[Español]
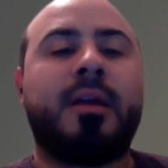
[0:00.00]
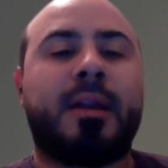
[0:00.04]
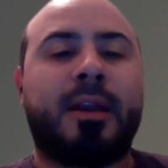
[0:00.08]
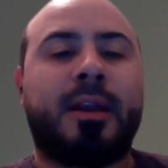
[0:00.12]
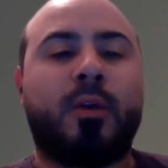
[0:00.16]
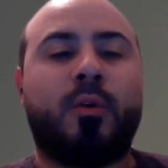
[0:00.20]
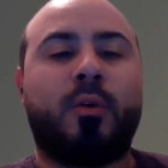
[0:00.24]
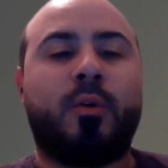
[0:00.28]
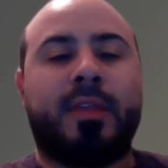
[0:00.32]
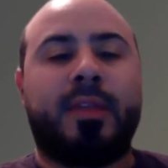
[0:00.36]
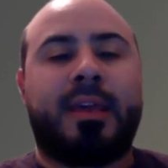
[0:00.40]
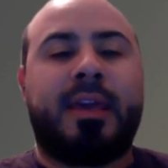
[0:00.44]

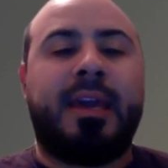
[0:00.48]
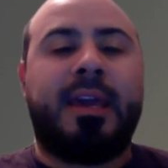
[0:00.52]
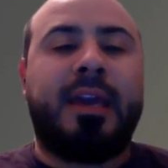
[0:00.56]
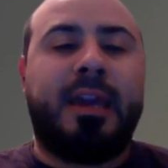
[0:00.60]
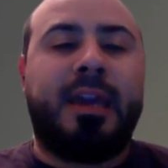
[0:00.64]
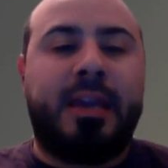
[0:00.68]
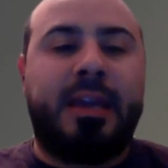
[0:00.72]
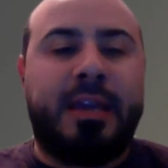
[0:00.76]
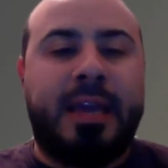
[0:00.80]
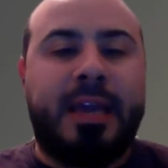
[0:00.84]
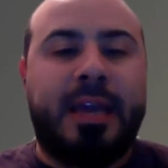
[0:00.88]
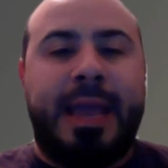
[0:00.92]
Recuerde
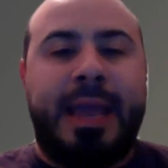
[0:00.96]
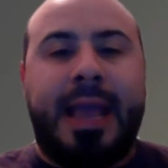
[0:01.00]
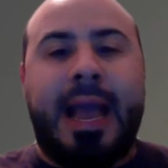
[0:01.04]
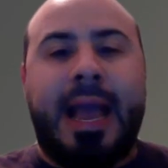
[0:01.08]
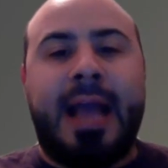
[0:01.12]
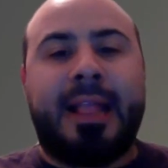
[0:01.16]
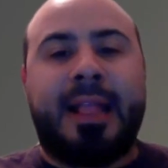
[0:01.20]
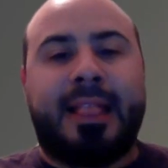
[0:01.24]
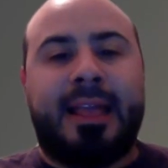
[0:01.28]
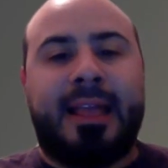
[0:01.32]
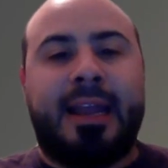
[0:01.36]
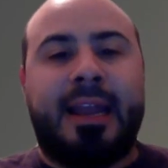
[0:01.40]
que
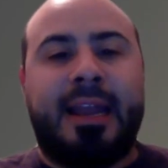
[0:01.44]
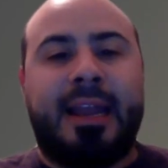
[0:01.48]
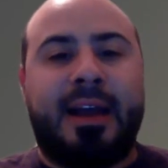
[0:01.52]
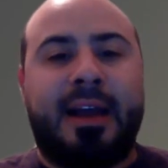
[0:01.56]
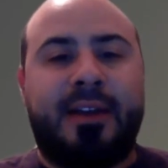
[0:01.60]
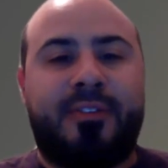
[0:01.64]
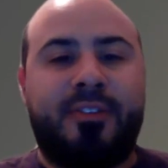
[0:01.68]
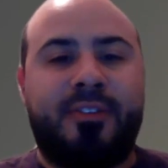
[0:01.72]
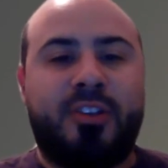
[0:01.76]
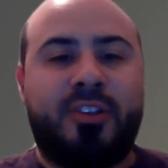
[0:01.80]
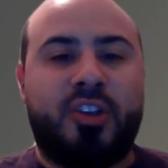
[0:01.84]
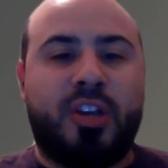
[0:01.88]
hasta
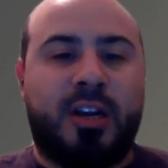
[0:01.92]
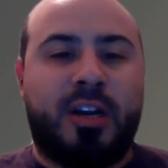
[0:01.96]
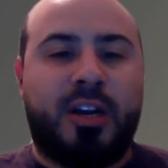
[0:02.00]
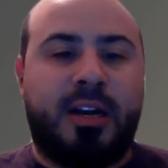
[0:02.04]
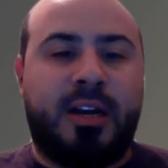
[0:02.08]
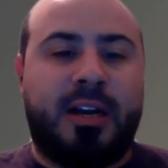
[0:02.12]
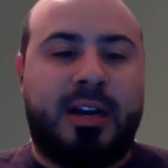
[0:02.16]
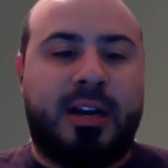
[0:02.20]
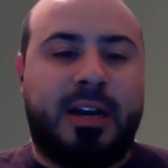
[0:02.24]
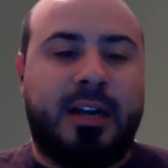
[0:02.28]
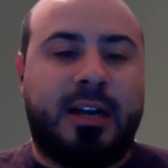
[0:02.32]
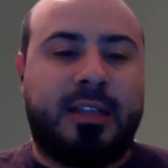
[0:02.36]
la
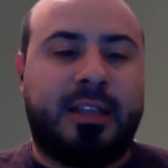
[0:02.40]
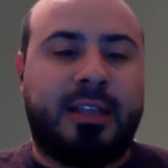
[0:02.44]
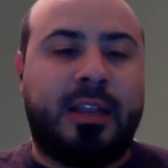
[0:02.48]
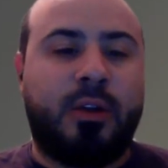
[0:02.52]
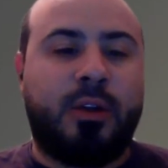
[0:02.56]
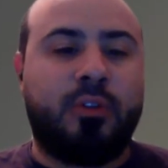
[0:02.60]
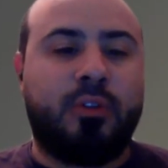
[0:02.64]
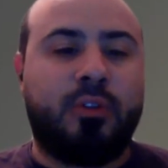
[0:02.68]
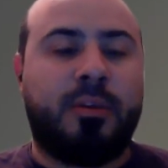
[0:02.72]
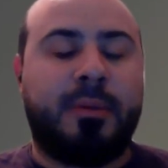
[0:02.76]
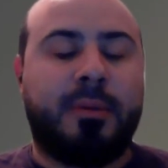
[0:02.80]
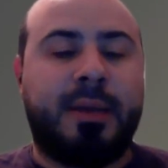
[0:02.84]
fecha, hasta
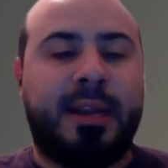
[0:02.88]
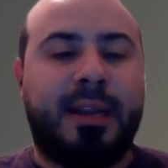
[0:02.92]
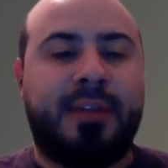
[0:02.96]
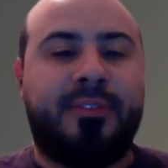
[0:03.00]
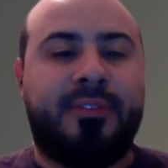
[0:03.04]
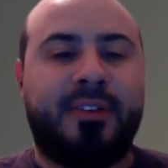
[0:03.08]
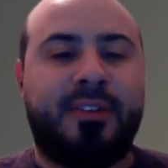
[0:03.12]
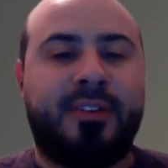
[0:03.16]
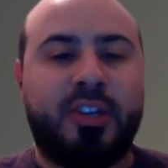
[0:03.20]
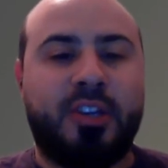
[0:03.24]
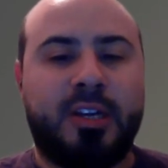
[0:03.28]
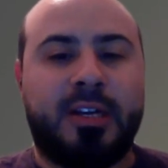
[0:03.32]
la última de
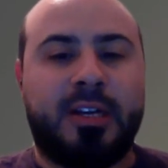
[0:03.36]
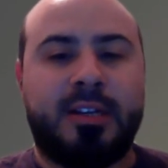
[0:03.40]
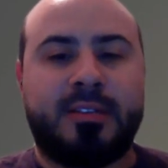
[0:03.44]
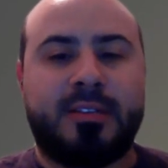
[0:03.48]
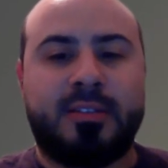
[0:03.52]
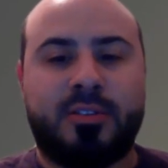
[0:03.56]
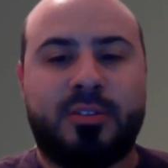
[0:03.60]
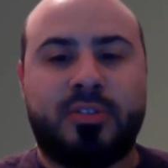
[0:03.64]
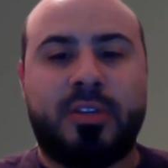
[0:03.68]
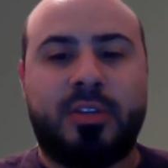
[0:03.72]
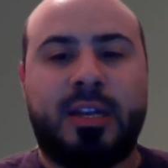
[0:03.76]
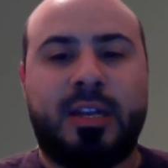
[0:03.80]
las
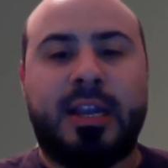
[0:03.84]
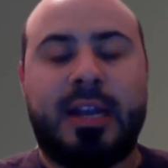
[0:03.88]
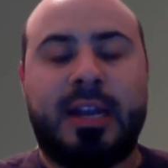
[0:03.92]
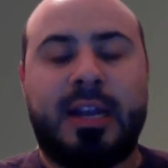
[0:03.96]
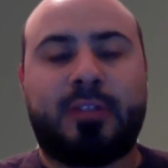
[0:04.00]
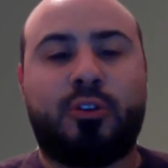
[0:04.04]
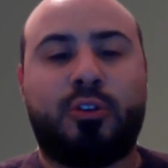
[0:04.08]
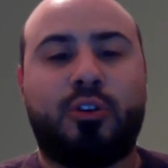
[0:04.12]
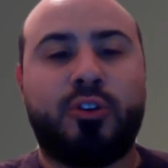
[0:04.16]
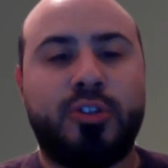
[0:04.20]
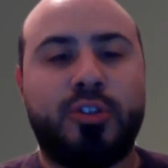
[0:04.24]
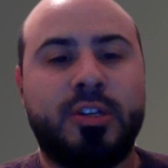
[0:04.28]
fechas, hasta la
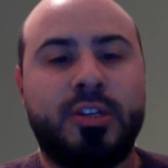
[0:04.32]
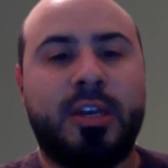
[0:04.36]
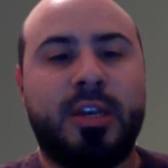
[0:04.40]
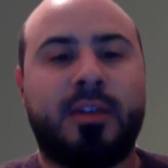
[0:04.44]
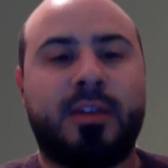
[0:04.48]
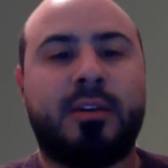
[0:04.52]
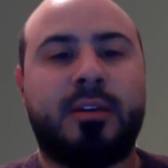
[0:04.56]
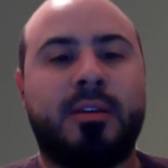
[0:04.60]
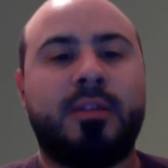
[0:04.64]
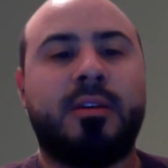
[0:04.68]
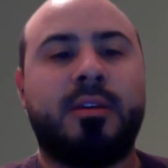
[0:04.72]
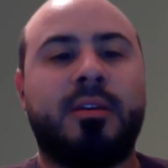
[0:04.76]

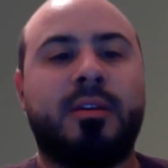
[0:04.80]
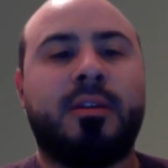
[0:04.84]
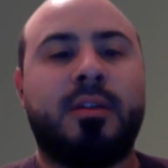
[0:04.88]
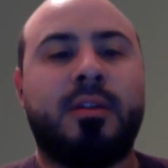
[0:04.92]
14,